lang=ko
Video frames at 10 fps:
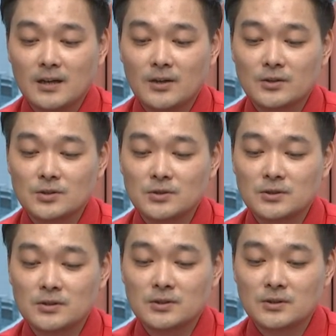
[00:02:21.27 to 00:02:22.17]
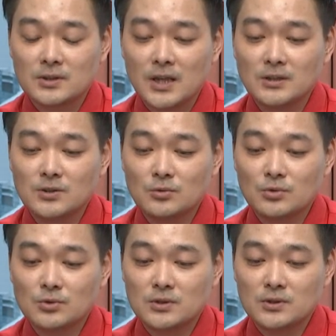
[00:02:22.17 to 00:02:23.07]
어, 저는
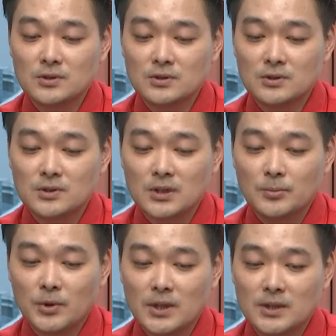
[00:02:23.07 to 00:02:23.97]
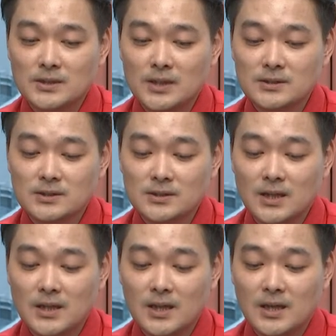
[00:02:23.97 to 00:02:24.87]
개인적으로는 이번에
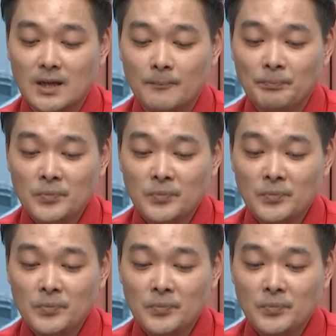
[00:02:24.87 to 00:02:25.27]
상승세가